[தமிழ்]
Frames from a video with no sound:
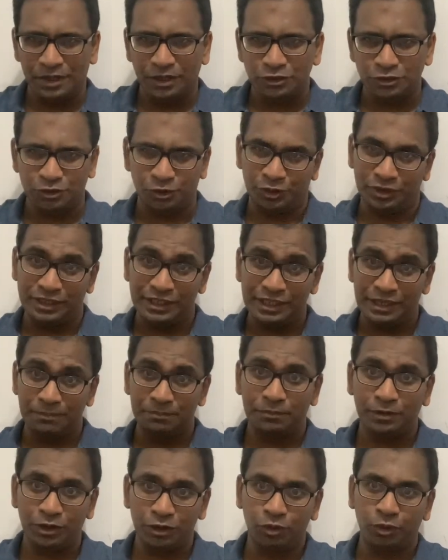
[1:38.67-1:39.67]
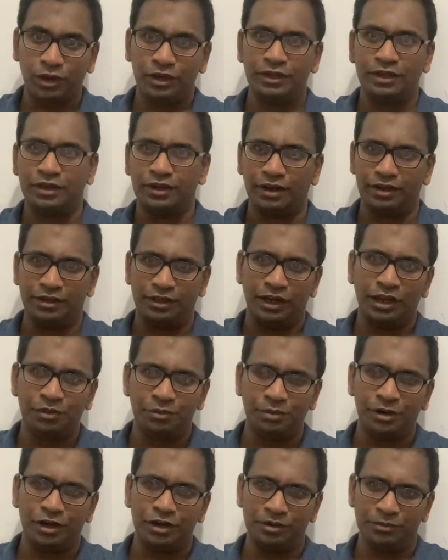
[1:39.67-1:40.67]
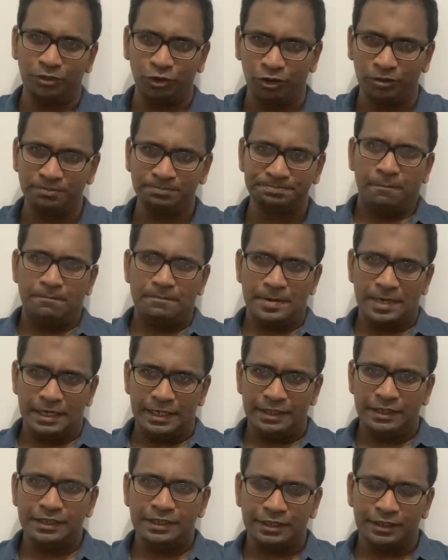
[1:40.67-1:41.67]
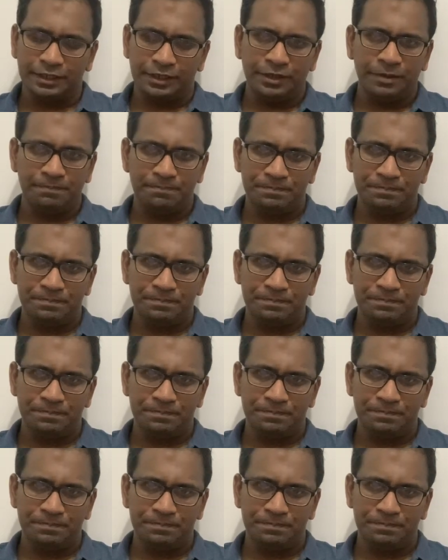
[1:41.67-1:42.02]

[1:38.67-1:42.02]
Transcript: ஸோ இது எப்படி குறையுதுங்கிறத நான் பார்க்க போகிறோம் இதுக்கு